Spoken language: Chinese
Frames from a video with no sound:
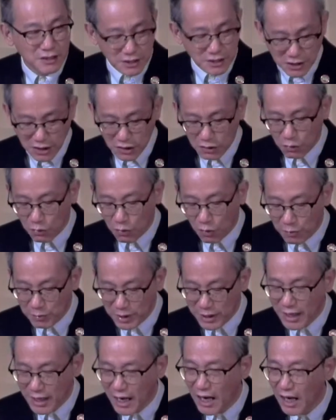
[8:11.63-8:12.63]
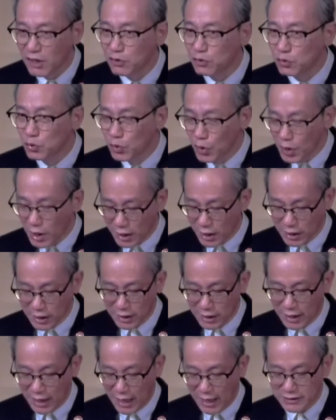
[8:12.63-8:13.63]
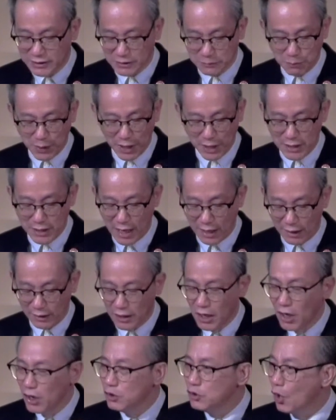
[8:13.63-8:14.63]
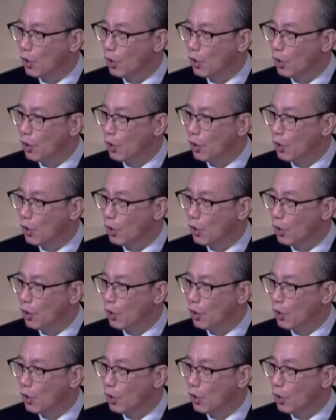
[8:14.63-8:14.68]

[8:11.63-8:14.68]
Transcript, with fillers: 以及我们该如何开始培养